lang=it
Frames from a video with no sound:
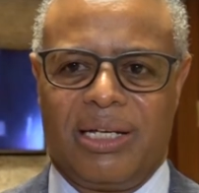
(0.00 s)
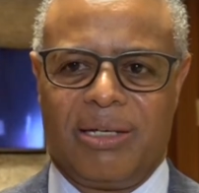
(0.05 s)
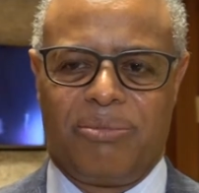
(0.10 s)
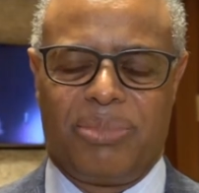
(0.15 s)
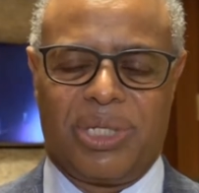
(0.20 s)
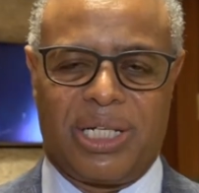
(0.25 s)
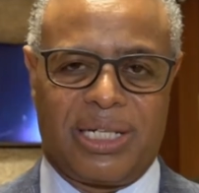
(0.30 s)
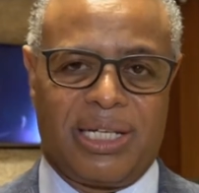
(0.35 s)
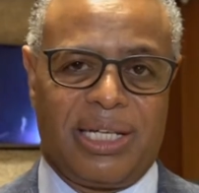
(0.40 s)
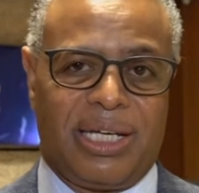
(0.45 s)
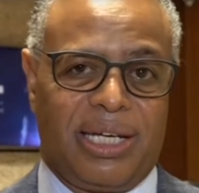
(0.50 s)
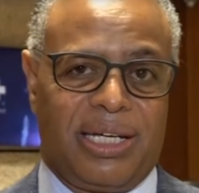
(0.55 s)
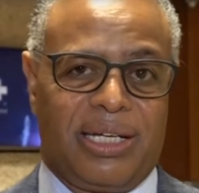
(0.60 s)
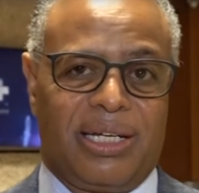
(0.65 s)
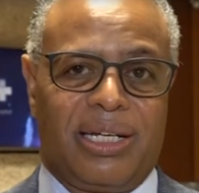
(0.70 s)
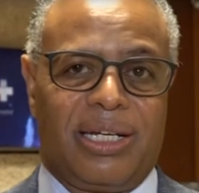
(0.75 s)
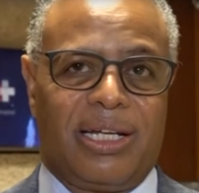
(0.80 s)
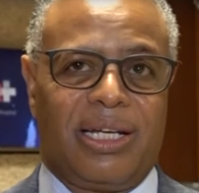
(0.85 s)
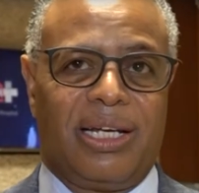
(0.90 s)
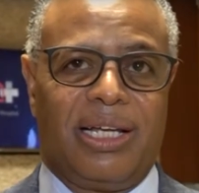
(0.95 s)
perché
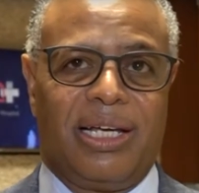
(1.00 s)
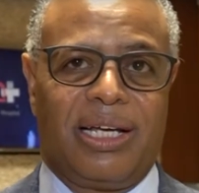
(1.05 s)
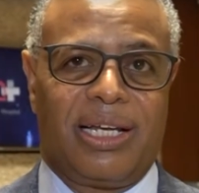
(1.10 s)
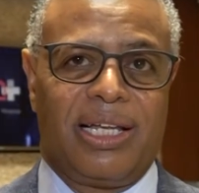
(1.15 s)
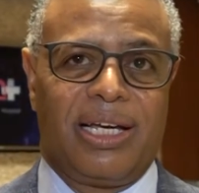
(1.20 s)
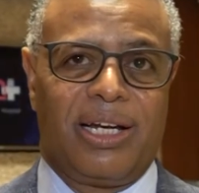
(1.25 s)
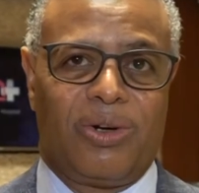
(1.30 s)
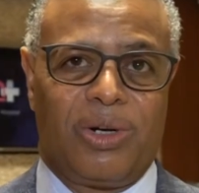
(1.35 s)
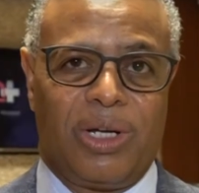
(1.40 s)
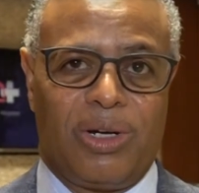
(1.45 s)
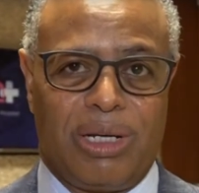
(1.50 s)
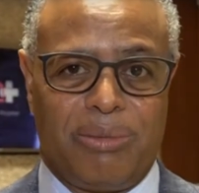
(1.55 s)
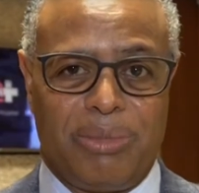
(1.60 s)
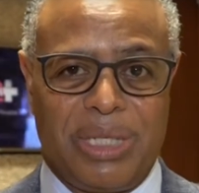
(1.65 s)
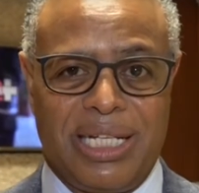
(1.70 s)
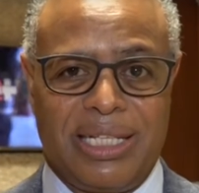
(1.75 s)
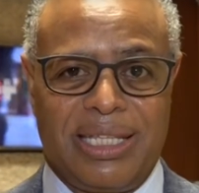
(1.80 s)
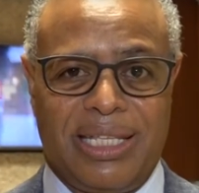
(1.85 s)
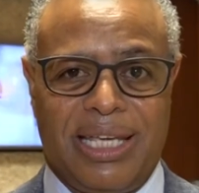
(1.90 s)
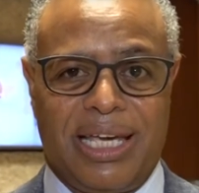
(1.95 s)
l'ernia non è una
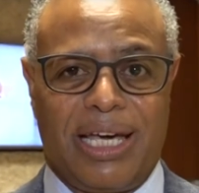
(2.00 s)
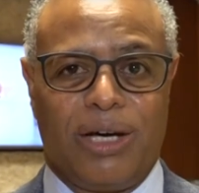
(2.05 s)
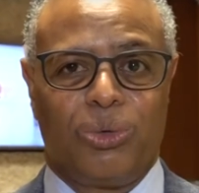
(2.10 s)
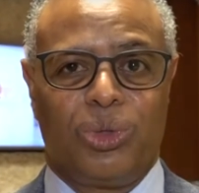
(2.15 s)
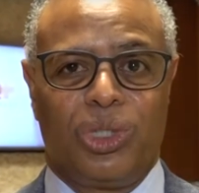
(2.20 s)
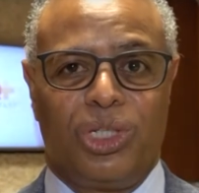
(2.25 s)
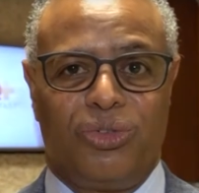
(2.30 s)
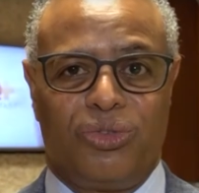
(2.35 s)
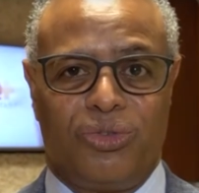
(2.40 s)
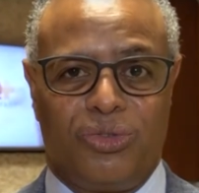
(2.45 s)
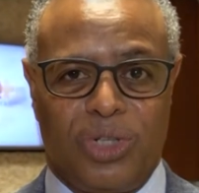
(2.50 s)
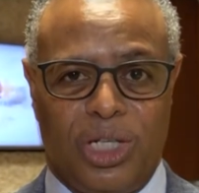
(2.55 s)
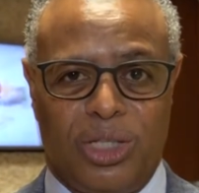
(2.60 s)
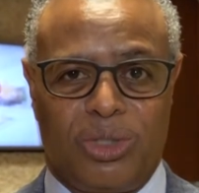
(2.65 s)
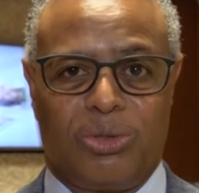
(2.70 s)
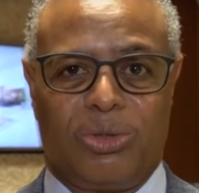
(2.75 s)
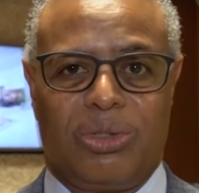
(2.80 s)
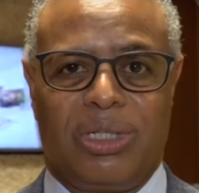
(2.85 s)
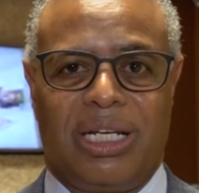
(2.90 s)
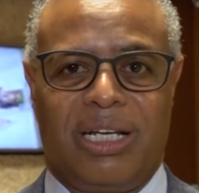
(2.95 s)
malattia, è un
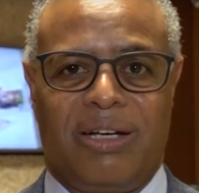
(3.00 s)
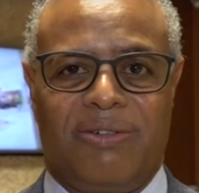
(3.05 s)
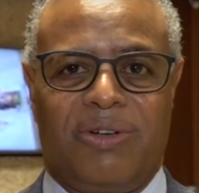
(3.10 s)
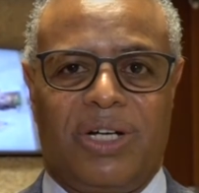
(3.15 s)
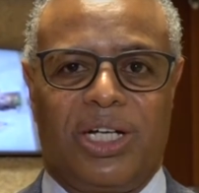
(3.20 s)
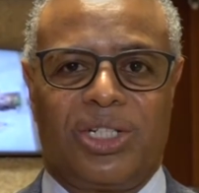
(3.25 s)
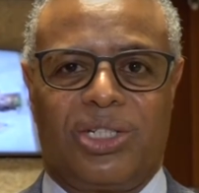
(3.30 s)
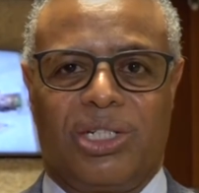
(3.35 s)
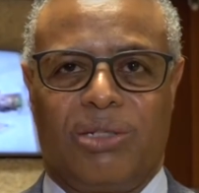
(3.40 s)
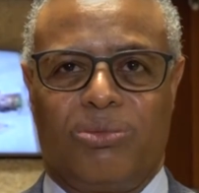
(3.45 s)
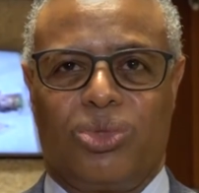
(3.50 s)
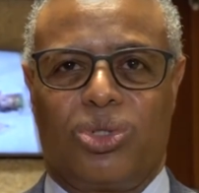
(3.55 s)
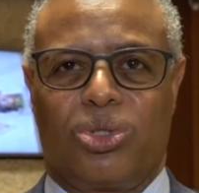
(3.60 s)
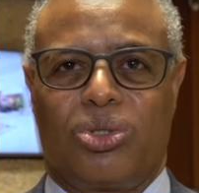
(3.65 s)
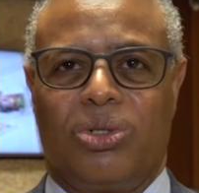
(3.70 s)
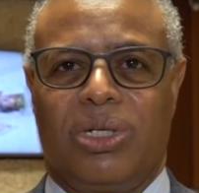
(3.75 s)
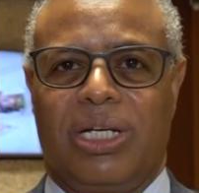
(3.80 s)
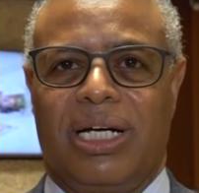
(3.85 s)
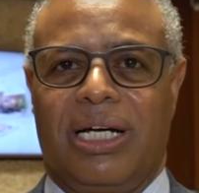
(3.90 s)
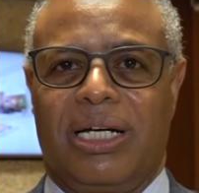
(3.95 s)
difetto della fascia
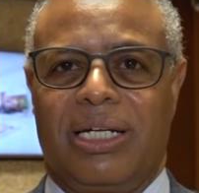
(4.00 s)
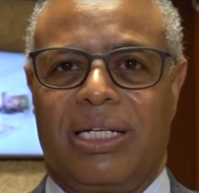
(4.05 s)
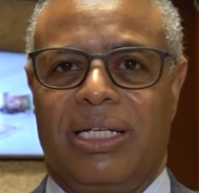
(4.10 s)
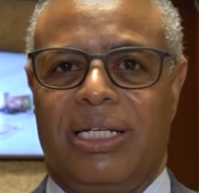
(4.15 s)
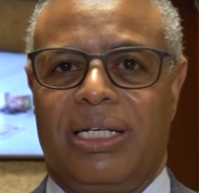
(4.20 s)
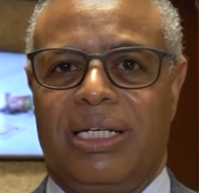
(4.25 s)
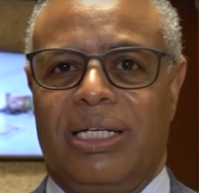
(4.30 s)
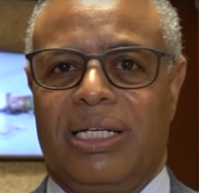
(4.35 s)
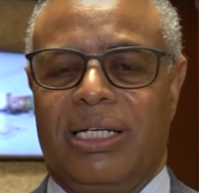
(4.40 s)
muscolare,